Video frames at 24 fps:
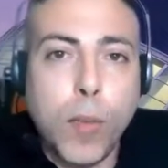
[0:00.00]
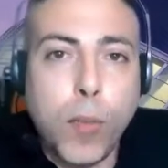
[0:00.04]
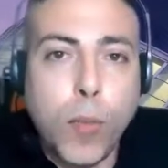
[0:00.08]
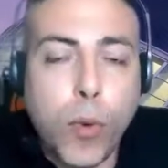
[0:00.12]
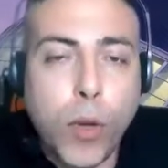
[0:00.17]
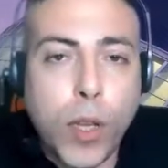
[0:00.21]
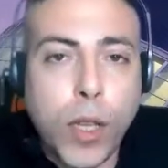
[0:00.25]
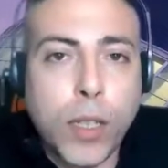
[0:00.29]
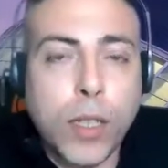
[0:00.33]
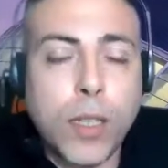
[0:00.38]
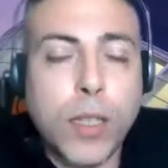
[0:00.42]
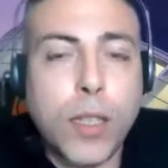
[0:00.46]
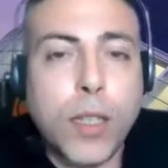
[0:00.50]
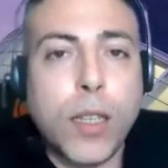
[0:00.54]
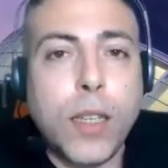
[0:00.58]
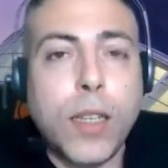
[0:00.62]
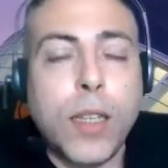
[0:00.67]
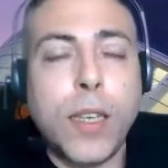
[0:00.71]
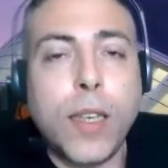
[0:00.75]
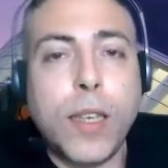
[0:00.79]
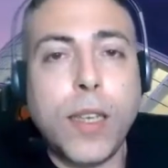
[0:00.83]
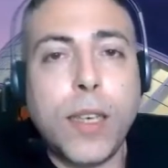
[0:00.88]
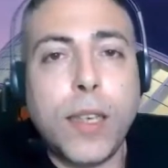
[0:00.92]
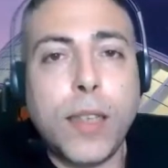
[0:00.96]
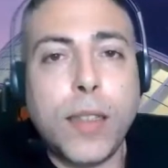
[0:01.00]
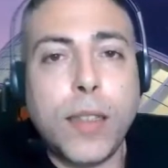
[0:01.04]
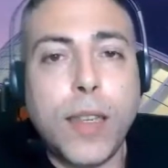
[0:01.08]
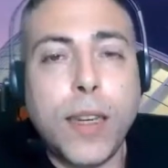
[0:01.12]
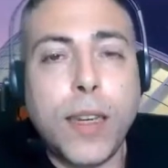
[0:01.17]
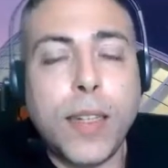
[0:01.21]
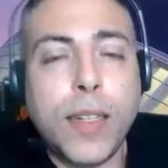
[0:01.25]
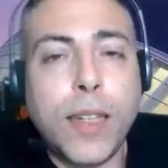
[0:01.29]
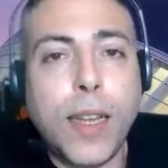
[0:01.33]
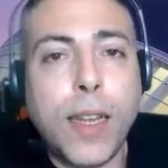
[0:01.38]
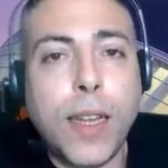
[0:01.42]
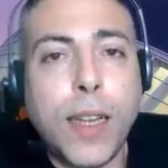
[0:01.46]
pues eh,
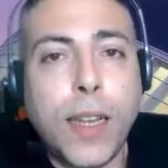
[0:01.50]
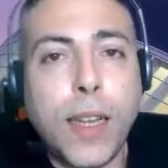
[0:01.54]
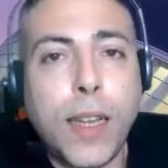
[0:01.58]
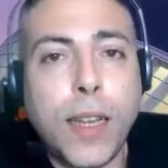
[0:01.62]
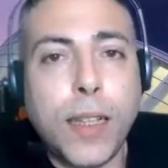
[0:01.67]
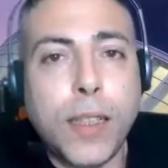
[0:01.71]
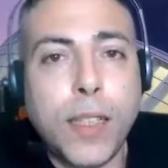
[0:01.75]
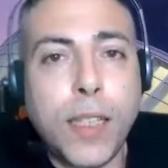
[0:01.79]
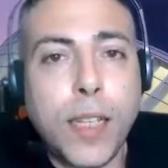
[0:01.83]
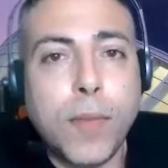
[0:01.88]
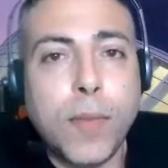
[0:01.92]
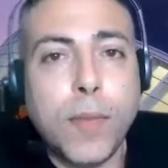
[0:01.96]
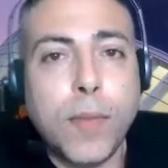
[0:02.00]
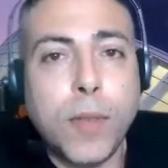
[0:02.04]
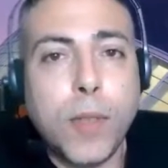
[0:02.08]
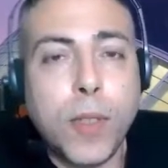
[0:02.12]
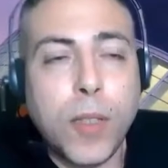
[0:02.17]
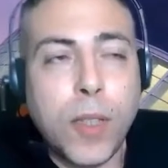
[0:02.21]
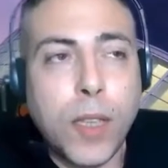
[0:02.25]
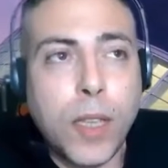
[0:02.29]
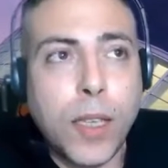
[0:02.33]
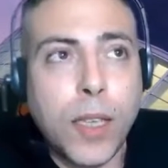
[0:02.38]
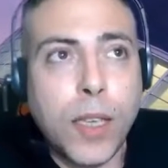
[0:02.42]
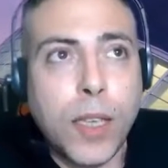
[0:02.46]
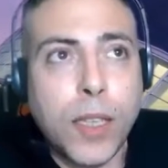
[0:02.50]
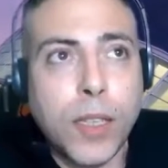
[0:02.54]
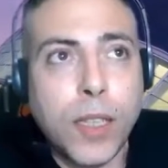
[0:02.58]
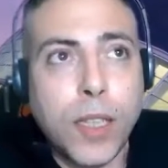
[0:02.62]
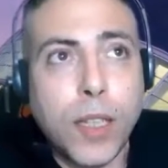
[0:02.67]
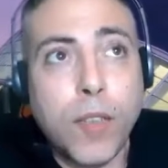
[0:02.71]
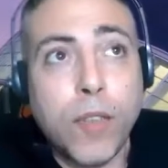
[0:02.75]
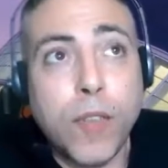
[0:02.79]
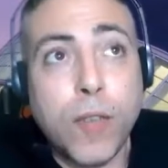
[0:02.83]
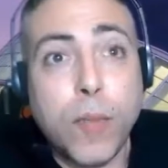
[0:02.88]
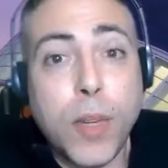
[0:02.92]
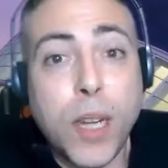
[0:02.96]
tienes a Jeff,
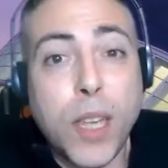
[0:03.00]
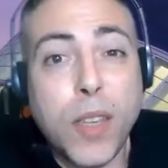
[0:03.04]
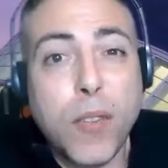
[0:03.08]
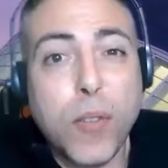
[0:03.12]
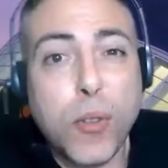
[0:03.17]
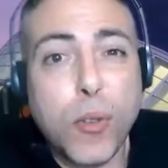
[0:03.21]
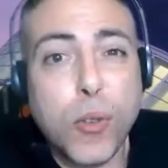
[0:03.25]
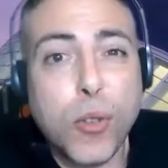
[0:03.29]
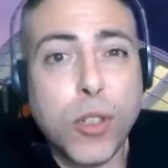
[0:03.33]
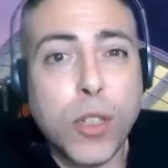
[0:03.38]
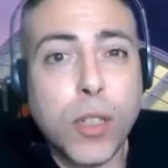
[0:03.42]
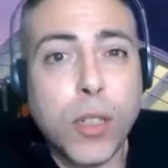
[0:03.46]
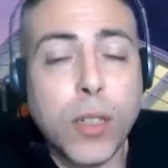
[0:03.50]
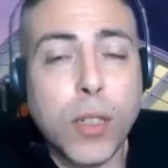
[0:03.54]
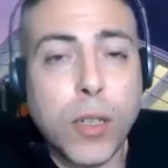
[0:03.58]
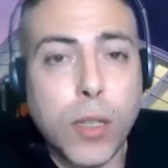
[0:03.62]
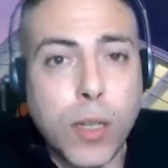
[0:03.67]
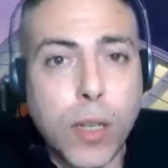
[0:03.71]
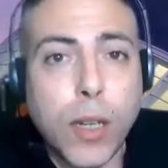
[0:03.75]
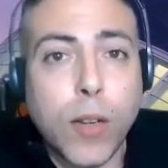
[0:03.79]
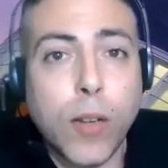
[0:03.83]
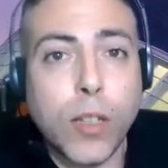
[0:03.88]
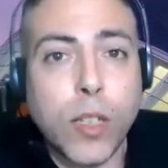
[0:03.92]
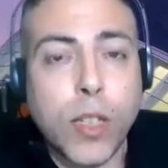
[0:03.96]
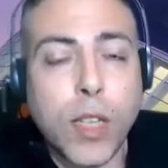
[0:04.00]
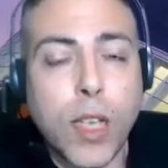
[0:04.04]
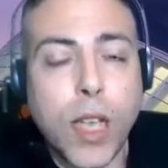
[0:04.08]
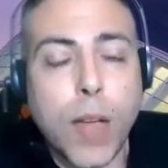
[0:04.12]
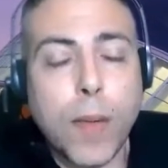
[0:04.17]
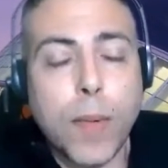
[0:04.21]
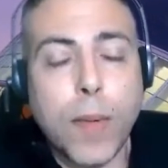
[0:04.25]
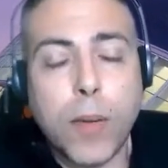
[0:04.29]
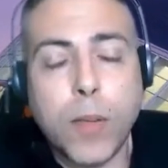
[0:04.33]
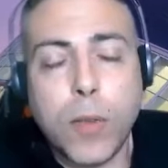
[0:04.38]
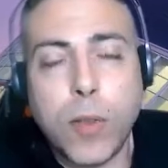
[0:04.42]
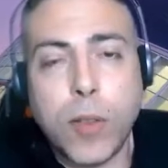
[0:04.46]
Jeff Bezos, que se
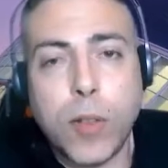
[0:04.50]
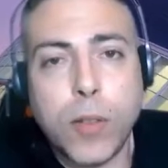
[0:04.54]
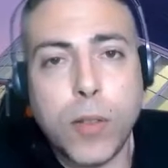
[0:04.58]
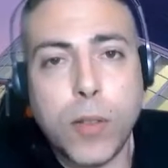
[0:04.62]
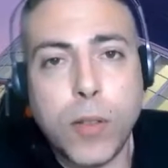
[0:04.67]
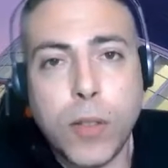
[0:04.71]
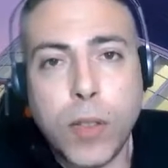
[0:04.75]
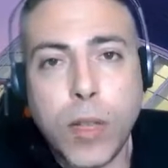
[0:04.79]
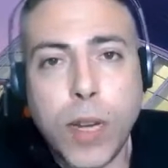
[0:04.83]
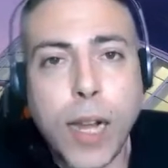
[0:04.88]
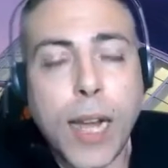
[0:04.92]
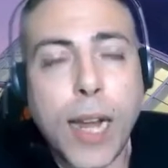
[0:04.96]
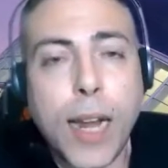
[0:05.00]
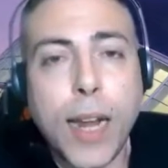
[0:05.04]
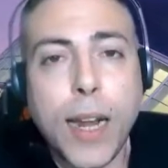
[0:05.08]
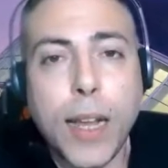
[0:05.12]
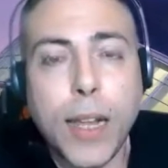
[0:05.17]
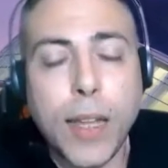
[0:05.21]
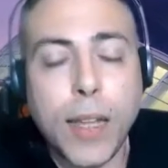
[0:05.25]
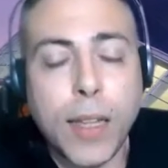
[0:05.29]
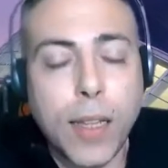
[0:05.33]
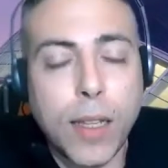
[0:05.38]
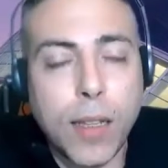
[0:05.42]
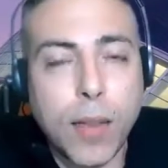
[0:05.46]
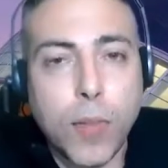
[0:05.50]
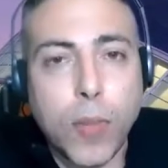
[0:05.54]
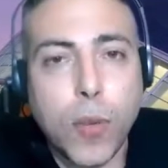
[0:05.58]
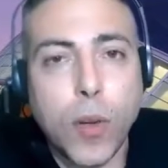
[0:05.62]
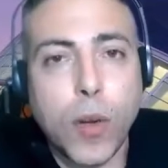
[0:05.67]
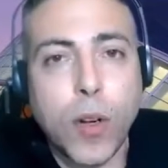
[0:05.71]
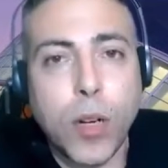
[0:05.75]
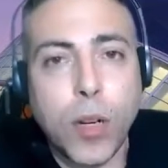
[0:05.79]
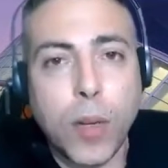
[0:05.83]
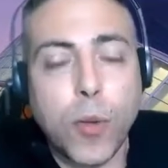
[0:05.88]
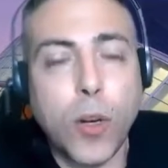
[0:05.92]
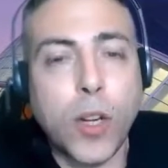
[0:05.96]
llama, bueno, la cara
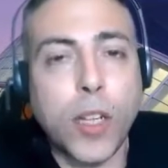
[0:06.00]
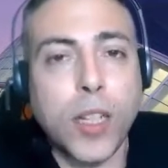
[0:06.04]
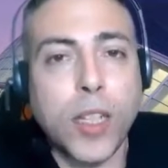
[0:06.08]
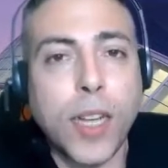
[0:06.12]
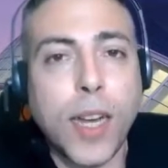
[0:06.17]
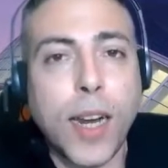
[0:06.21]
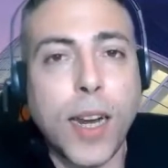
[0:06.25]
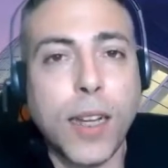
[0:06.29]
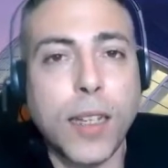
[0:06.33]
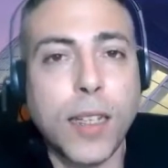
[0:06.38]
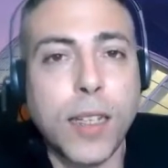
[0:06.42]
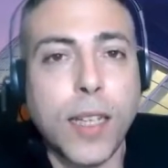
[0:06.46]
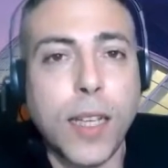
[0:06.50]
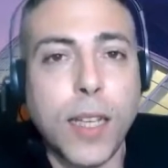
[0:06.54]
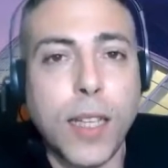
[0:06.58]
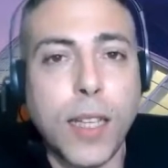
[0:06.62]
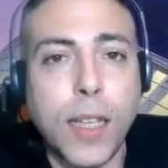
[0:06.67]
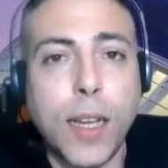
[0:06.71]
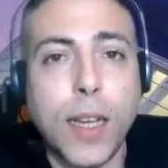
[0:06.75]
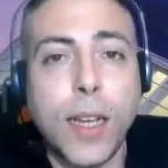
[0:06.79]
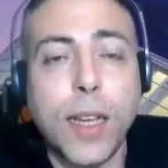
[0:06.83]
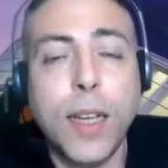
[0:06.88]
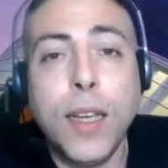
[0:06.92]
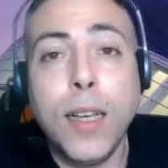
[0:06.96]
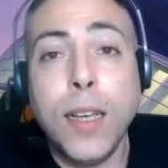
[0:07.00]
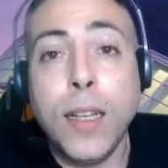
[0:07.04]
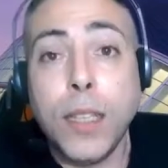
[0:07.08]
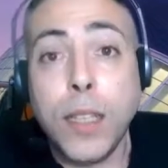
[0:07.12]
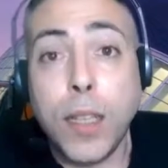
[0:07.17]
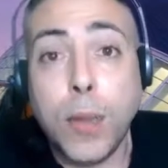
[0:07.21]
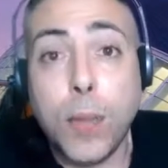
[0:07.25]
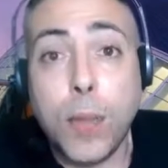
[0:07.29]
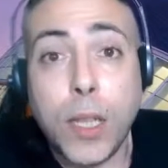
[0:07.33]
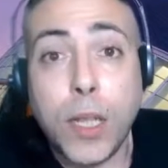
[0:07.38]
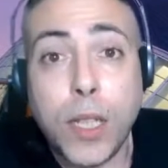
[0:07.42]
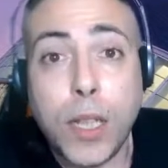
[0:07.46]
le pones cara enseguida,
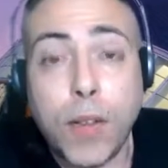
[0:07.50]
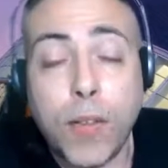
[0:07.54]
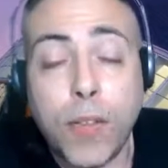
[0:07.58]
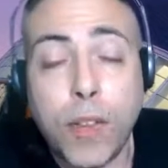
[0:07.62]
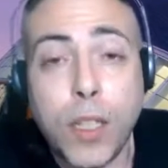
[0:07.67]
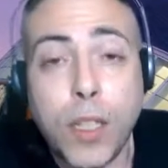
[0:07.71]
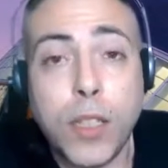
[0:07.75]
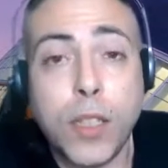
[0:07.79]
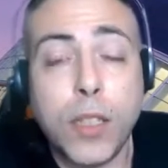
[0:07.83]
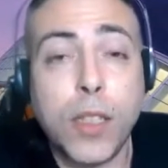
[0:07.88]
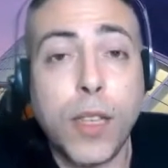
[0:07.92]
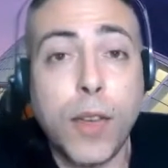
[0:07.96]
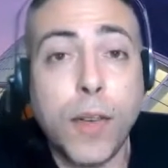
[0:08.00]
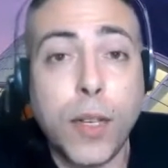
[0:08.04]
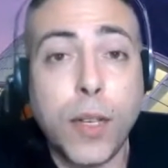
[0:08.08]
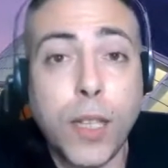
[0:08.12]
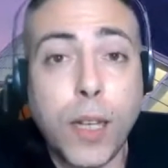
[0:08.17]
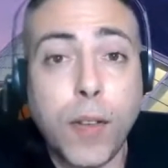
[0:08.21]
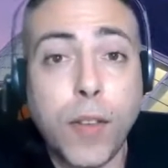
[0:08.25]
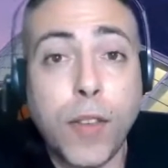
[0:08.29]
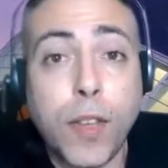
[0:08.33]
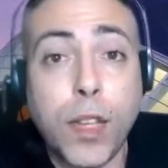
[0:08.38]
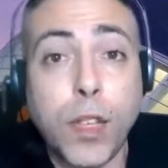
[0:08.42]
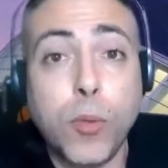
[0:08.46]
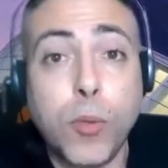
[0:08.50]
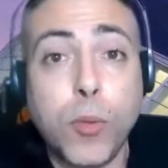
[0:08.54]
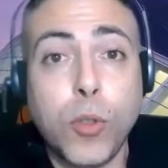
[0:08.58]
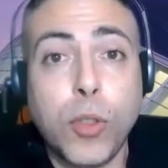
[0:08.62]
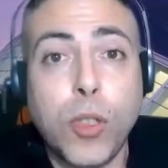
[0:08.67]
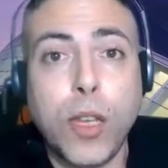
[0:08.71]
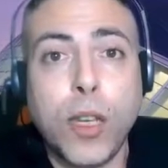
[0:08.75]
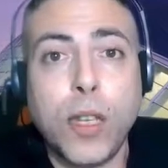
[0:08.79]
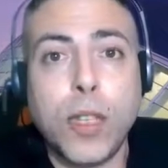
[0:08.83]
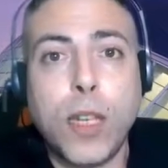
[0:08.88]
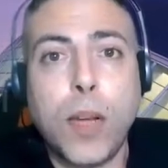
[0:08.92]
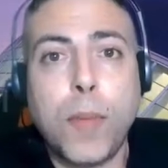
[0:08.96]
te vas a, Facebook,
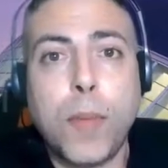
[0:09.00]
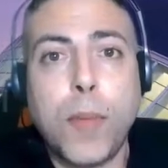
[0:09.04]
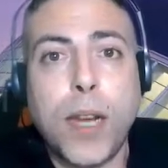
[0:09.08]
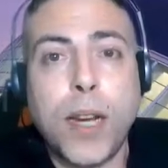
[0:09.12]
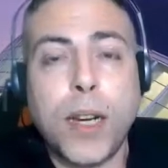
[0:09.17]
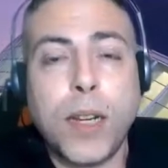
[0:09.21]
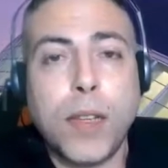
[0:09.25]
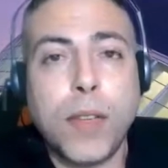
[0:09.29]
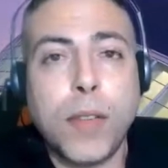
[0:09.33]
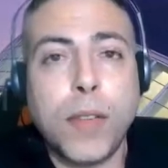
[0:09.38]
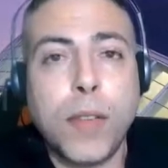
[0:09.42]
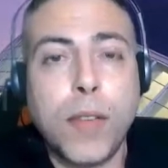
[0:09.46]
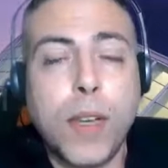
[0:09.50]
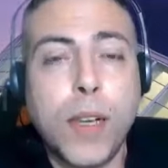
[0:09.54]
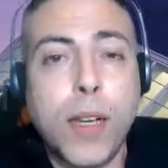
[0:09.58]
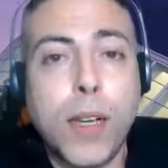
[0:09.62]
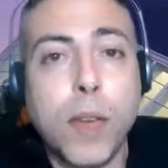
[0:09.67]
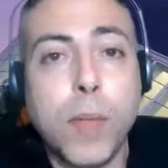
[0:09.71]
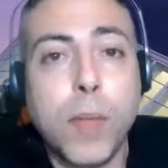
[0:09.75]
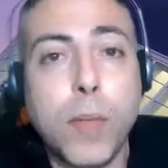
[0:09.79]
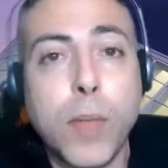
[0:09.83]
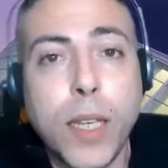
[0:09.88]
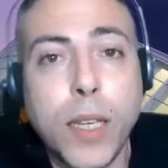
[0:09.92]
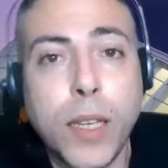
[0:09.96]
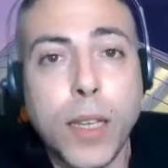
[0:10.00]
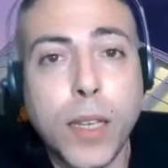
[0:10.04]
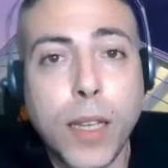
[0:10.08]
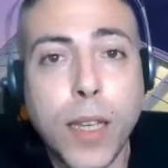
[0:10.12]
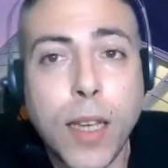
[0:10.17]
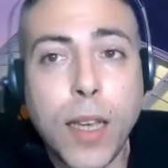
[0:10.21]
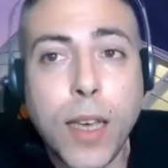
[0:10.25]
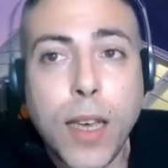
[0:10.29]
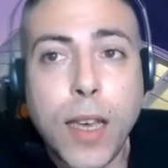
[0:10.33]
tienes a Mark Zuckerberg,